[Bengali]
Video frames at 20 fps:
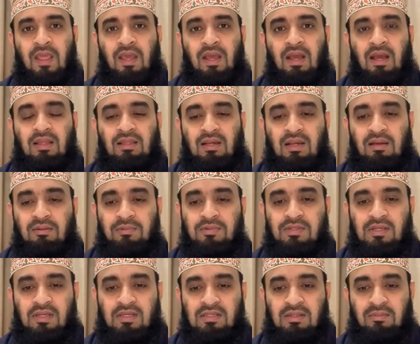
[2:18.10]
আল্লাহর হাবিব
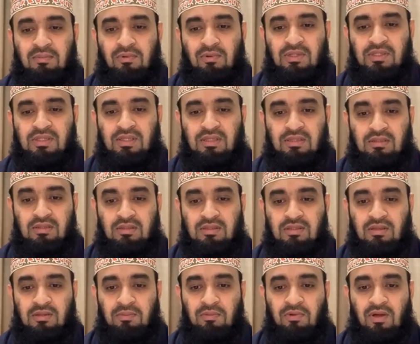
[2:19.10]
সাহা ইসলাম বলেছেন
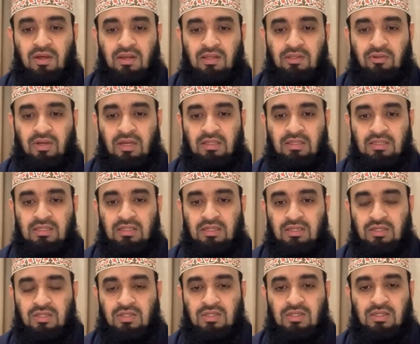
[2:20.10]
সাহি বুখারিতে হাদিসটি
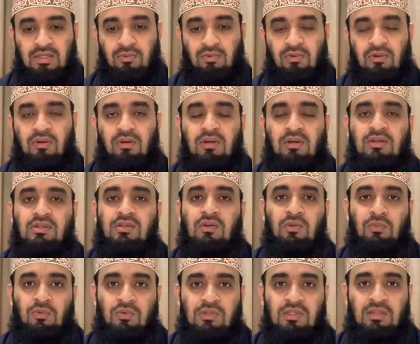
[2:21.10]
এসেছে এবং
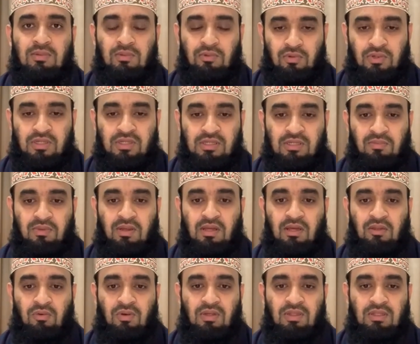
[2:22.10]
সহি মুসলিমেও এসেছে
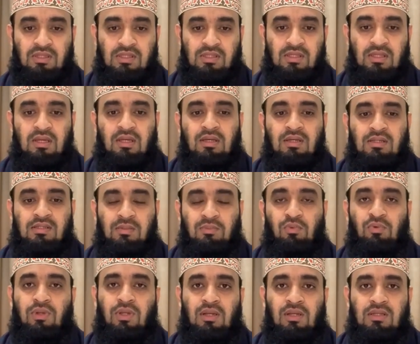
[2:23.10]
বিখ্যাত হাদিস যে
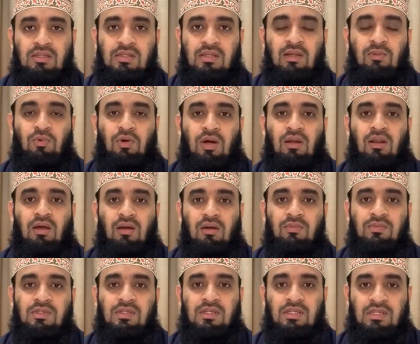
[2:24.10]
বুনিয়াল ইসলাম আল্লাহ
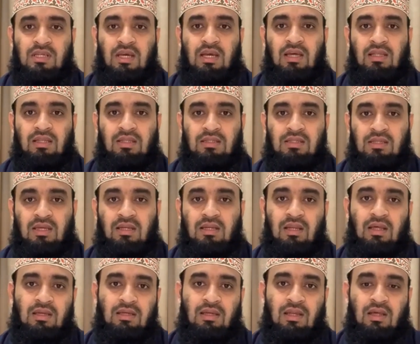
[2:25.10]
খামসিন শাহাদাতি
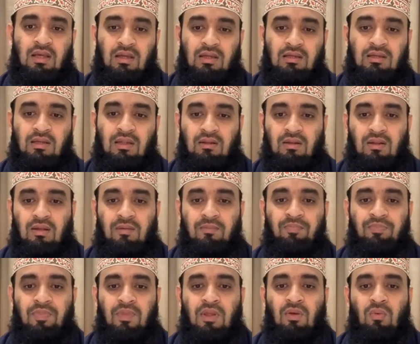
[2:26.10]
আল্লাহ ইলাহা ইল্লাল্লাহ
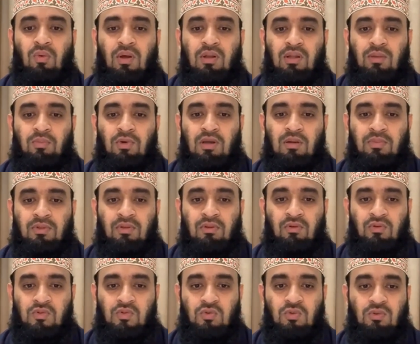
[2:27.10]
ও আন্না মোহাম্মদ
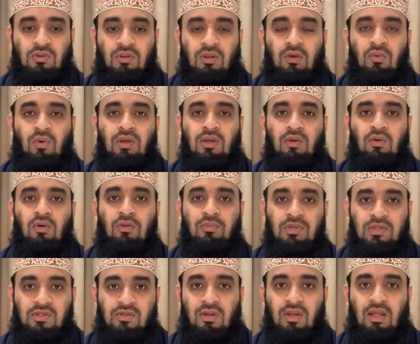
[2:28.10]
রসুল্লাহ ওয়া ইকম
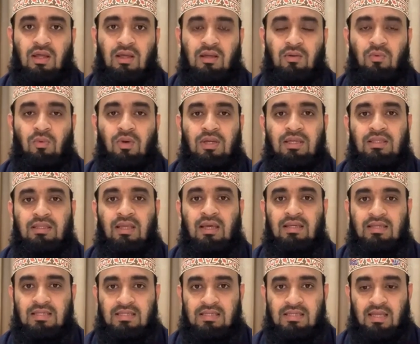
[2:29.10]
ইসলা ওয়া ইতা
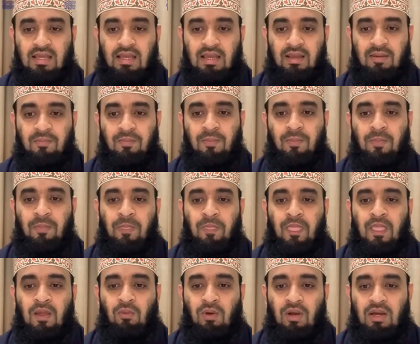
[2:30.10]
ইজাকা
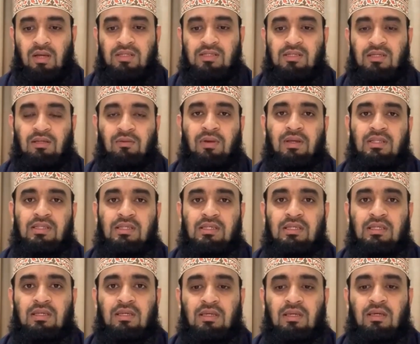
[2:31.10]
ওয়া হাজ্জিল
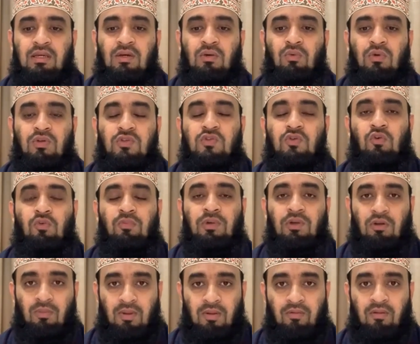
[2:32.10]
বাইথি ওয়া সৌমি
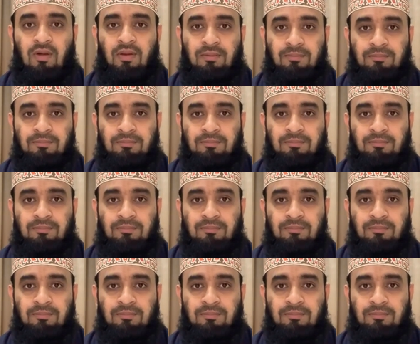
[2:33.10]
রমাদন